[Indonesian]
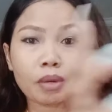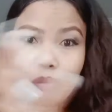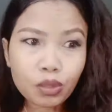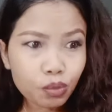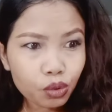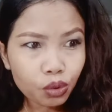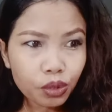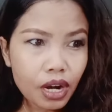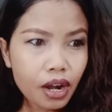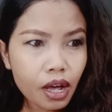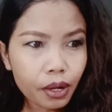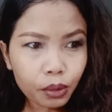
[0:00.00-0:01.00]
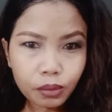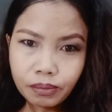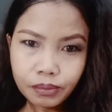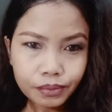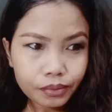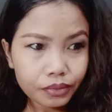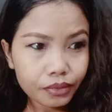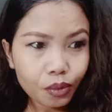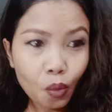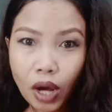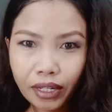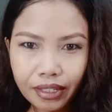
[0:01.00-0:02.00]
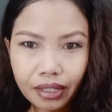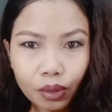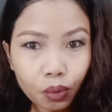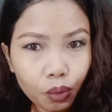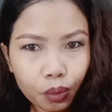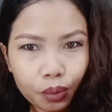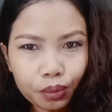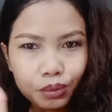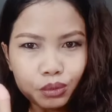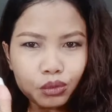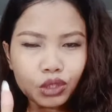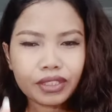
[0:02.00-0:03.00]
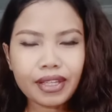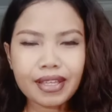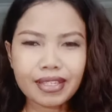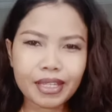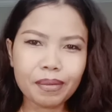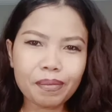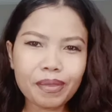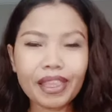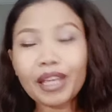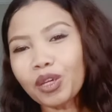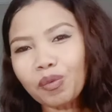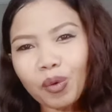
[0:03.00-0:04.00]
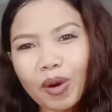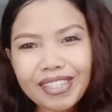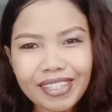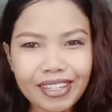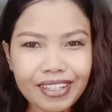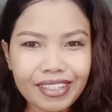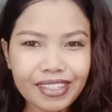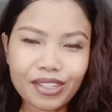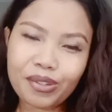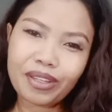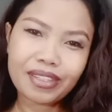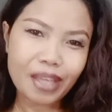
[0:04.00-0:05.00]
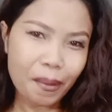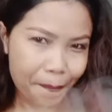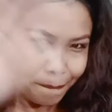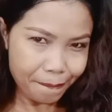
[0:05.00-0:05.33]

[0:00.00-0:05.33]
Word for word: Bebas bulu dan harum wangi. Uh, sip. Thank you for watching. See you next time.